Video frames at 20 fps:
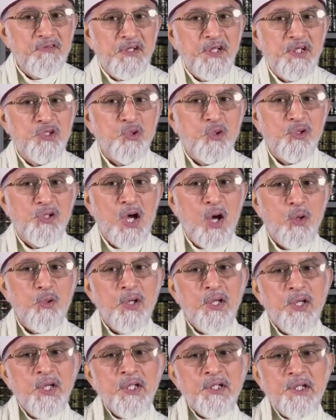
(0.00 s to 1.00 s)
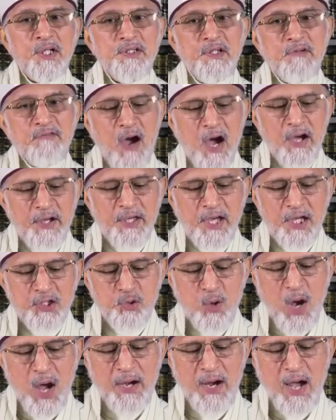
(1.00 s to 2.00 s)
मैं इसलिए चुन रहा हूँ कि ये वाक़
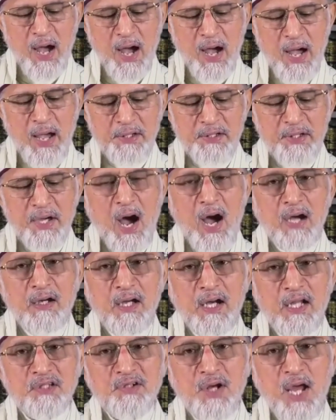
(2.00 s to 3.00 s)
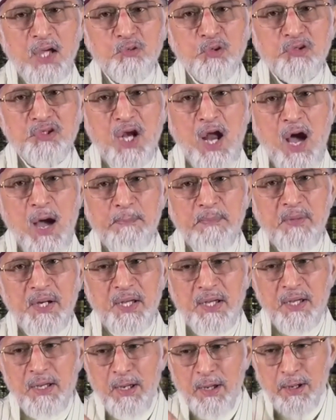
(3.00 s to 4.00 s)
जो आ रहा है ये आकलसलाम
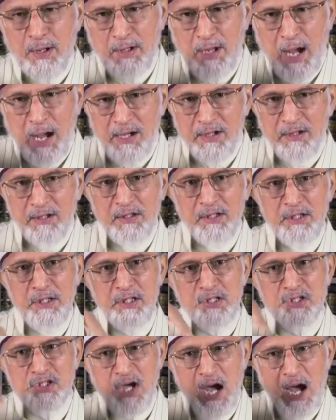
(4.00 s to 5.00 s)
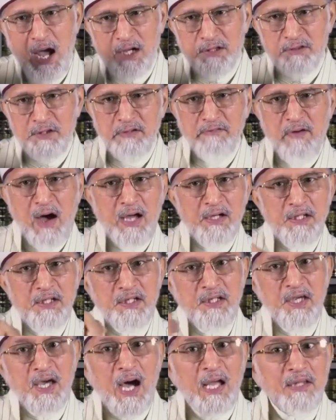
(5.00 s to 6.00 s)
ने घर की चार
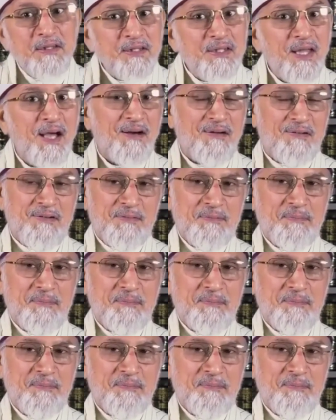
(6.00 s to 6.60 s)
दीवारी के अंदर